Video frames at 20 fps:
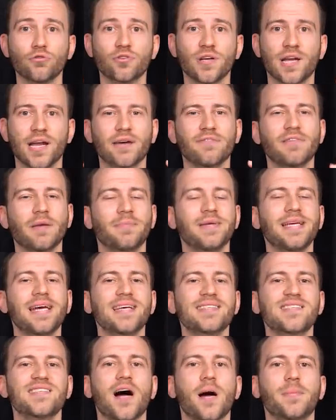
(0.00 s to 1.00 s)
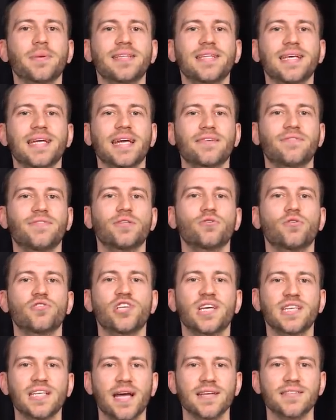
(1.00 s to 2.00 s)
tutarak ve bir yere sabitleyerek video
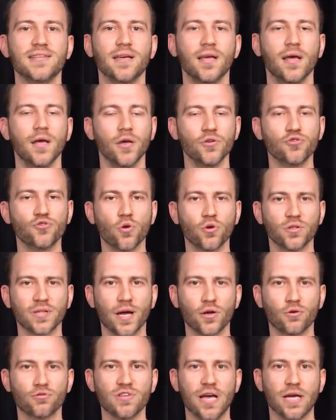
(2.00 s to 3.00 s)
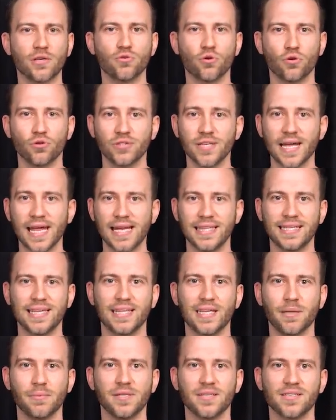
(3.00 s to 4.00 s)
çekersek çok daha güzel görüntü elde
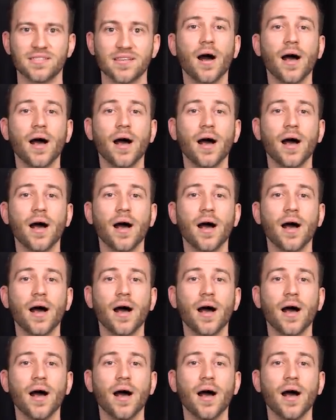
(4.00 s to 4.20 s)
edebiliriz.